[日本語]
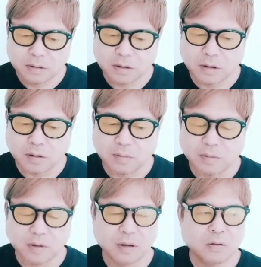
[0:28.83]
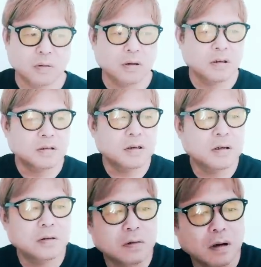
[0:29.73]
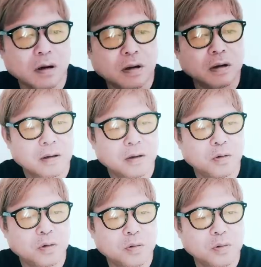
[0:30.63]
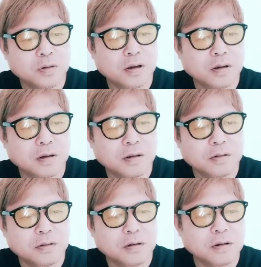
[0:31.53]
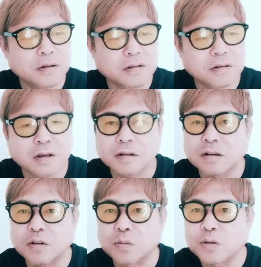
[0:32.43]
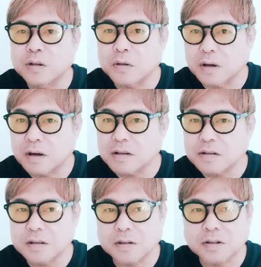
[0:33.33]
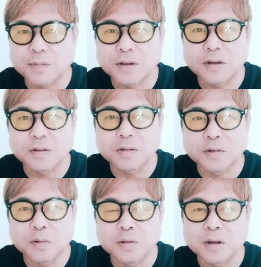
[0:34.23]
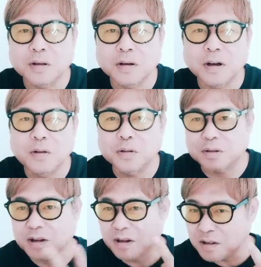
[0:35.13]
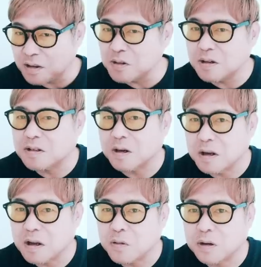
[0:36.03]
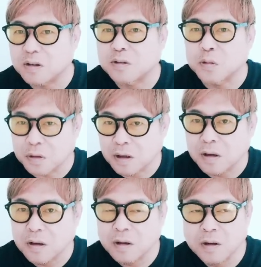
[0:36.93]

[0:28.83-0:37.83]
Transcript: ただ、あの、ガーシーがほら、いろいろこう3ヶ月ぐらいガーシーやってて思ったのは、ガーシーが攻めてる人、ネタがあるので3人ぐらいしかいないわけですよね。